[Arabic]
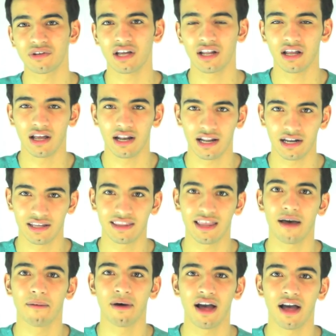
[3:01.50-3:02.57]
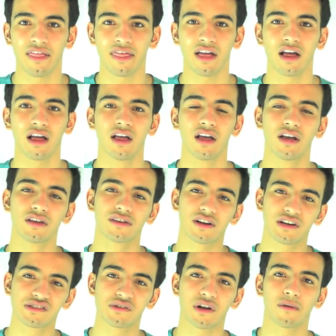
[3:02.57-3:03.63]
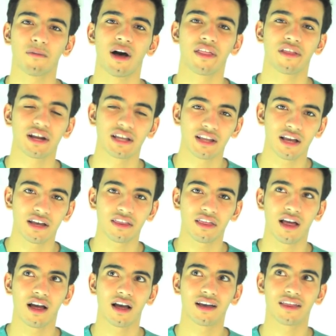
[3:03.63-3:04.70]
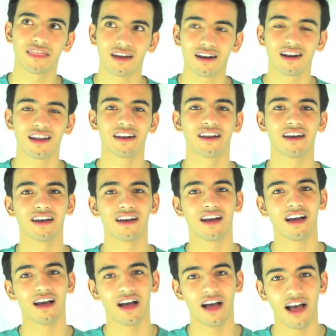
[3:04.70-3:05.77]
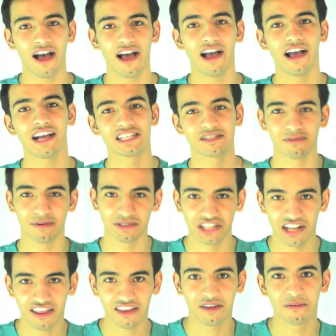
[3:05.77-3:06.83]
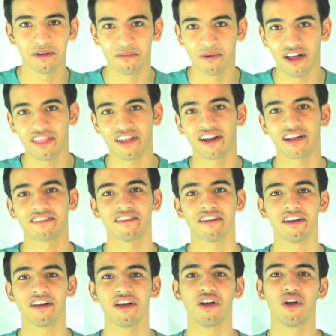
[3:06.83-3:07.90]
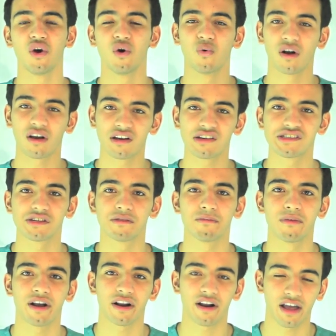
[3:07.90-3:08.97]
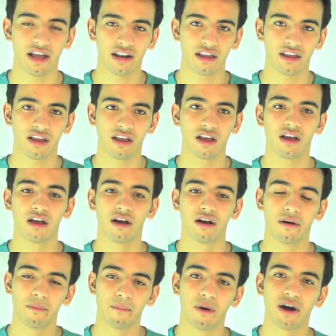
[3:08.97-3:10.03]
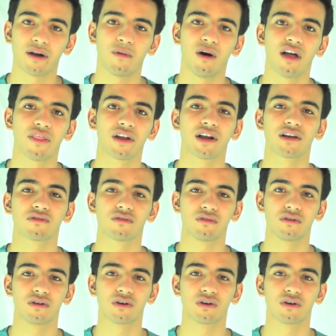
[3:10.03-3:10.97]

على على الكتاب هذا تركزون على المحاضرات اكثر لانها حجمه ما شاء الله كبير محاضراتنا والقسم مره يعني مره محاضراته